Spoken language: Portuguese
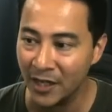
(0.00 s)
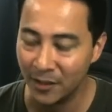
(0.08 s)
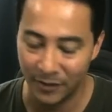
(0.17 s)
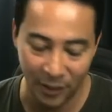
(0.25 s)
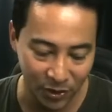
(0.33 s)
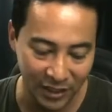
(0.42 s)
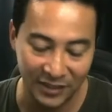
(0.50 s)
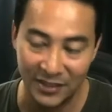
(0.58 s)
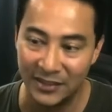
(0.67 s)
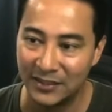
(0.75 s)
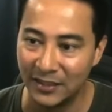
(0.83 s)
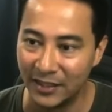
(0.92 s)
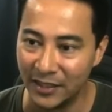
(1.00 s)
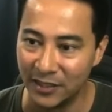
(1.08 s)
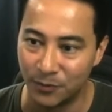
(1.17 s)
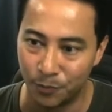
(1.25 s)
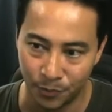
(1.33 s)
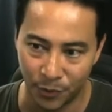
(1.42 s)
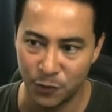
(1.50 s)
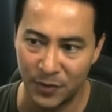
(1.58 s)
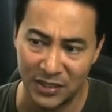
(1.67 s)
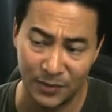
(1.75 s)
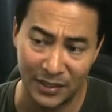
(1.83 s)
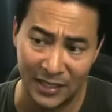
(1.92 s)
Dá uma olhada nesse lance. Pode
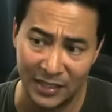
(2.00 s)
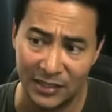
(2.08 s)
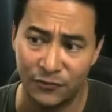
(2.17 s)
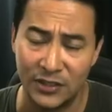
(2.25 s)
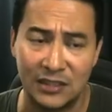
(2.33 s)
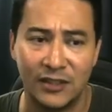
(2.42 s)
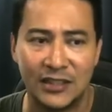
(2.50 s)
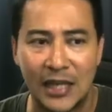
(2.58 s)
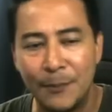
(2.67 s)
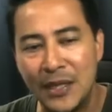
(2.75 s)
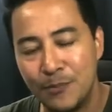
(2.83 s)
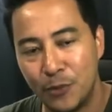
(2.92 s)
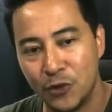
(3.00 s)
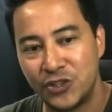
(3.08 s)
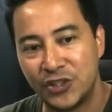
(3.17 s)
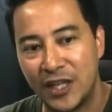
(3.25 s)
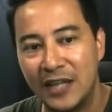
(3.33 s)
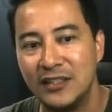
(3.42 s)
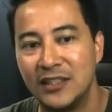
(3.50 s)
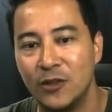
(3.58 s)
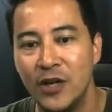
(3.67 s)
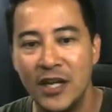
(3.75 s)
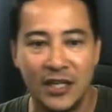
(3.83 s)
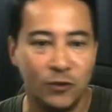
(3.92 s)
perceber que a linha defensiva tá bem postada,
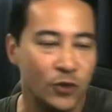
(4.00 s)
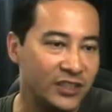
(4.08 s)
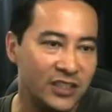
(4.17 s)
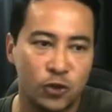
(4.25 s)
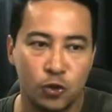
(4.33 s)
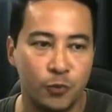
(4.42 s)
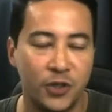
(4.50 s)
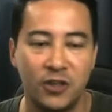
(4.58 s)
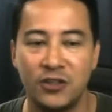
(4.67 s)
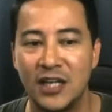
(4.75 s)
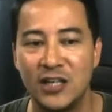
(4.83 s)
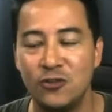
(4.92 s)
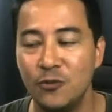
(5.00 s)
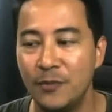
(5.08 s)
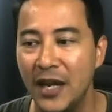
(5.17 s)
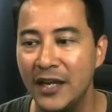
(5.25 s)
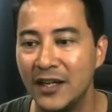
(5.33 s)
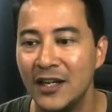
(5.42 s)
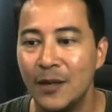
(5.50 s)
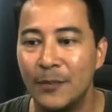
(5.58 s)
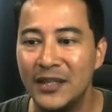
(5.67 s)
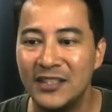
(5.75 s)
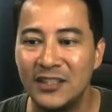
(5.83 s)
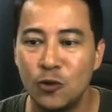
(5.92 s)
então não existe superioridade numérica,
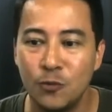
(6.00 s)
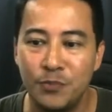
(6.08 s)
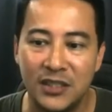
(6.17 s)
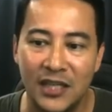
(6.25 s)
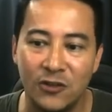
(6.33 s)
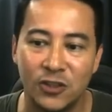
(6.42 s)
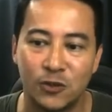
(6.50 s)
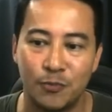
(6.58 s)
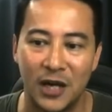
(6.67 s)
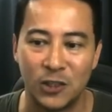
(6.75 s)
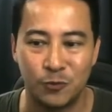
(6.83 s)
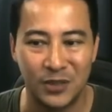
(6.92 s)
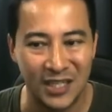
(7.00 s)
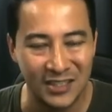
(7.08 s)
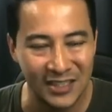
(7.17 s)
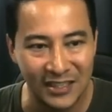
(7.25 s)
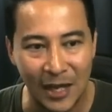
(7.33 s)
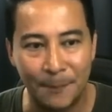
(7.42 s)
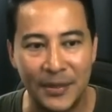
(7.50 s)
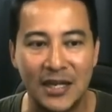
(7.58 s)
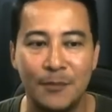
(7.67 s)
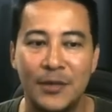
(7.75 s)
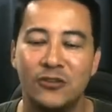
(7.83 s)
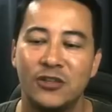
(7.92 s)
mas existe existe um pequeno espaço, o Piqueires ele tá bem
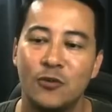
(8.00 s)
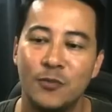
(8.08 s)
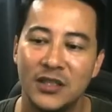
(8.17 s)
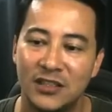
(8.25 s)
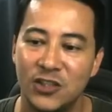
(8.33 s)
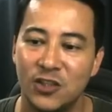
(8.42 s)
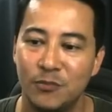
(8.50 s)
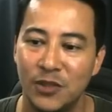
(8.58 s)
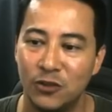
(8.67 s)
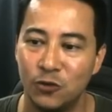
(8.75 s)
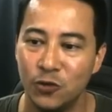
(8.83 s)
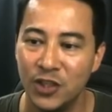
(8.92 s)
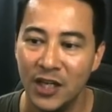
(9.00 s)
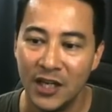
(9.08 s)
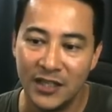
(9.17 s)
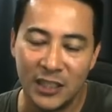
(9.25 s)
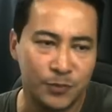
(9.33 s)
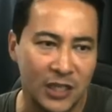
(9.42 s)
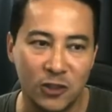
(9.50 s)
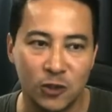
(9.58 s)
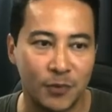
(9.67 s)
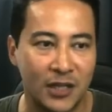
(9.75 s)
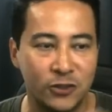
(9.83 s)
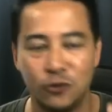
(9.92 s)
aberto aqui com bastante amplitude, e esse pequeno
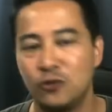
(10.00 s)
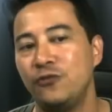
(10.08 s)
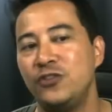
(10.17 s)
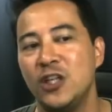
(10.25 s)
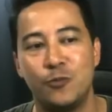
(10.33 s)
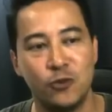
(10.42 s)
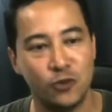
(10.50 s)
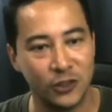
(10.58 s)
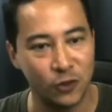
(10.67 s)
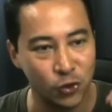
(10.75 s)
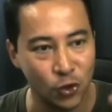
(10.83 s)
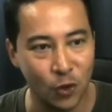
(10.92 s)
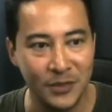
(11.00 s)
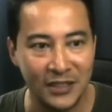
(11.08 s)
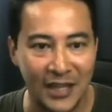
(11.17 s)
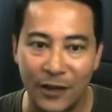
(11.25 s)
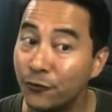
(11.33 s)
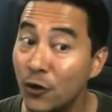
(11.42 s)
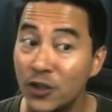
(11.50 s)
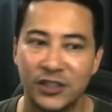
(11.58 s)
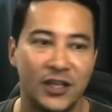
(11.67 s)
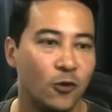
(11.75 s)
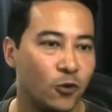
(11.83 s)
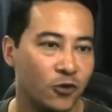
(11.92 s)
espaço é o suficiente para o jogador dominar e
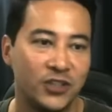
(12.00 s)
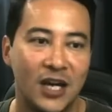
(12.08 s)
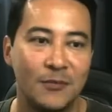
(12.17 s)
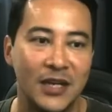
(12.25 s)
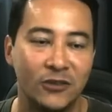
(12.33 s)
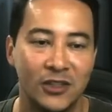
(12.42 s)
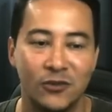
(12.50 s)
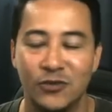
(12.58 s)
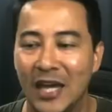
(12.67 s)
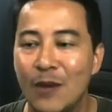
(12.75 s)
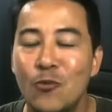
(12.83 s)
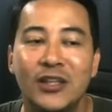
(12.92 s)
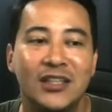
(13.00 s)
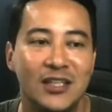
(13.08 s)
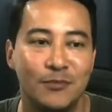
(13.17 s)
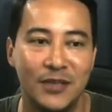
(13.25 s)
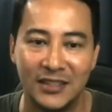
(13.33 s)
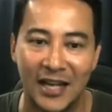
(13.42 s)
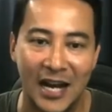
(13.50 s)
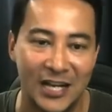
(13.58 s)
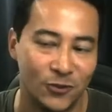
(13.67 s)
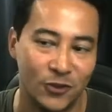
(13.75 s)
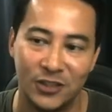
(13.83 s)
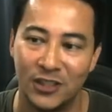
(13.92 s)
forçar o cruzamento. Ele não quer muita
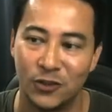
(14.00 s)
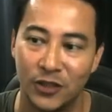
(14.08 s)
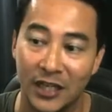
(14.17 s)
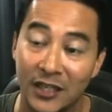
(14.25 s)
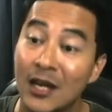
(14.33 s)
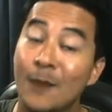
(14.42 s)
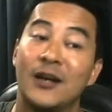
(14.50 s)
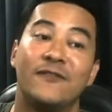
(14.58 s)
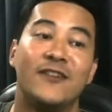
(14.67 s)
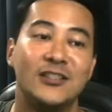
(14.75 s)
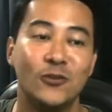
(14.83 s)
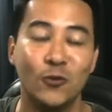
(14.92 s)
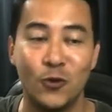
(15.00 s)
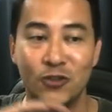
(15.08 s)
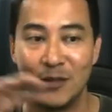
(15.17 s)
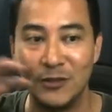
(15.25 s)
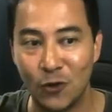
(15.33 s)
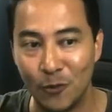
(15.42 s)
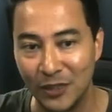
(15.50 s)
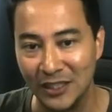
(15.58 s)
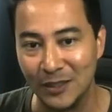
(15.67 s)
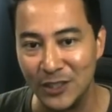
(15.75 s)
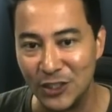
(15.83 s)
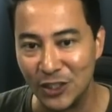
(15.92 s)
liberdade no dia da jogada para fazer um cruzamento
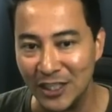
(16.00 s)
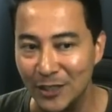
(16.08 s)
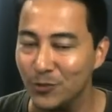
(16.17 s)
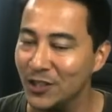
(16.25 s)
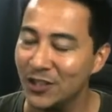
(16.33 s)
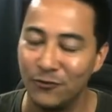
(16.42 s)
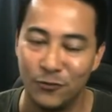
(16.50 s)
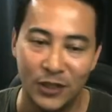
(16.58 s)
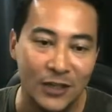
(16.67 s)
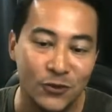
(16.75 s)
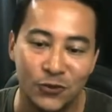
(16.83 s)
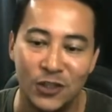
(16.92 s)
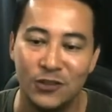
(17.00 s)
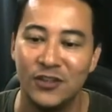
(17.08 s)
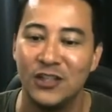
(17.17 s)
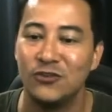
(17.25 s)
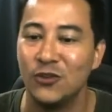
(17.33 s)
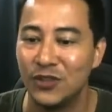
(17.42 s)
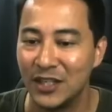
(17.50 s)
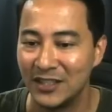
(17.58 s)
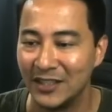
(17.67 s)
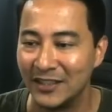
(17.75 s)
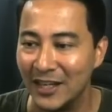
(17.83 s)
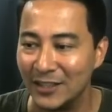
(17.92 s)
completamente limpo. A gente já cansou de ver isso em outras
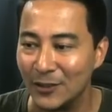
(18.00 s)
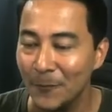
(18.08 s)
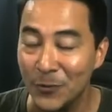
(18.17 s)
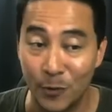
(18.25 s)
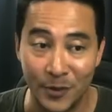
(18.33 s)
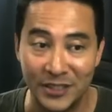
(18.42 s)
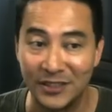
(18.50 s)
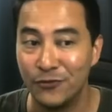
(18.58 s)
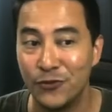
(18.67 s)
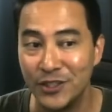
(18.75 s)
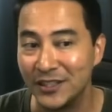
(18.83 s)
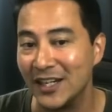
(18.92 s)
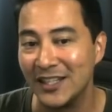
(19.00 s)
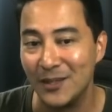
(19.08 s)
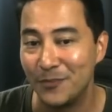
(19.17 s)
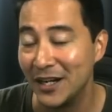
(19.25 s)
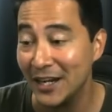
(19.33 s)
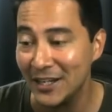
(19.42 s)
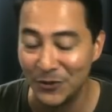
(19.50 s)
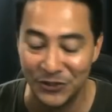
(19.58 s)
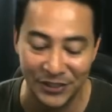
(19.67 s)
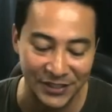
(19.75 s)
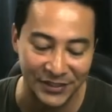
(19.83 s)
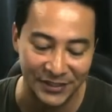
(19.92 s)
análises. O Palmeiras quer forçar aqui para ganhar o
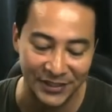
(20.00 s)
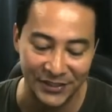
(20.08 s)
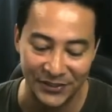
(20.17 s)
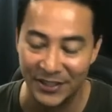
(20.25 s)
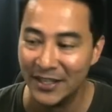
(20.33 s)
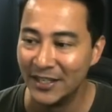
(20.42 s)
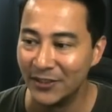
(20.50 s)
escanteio, né?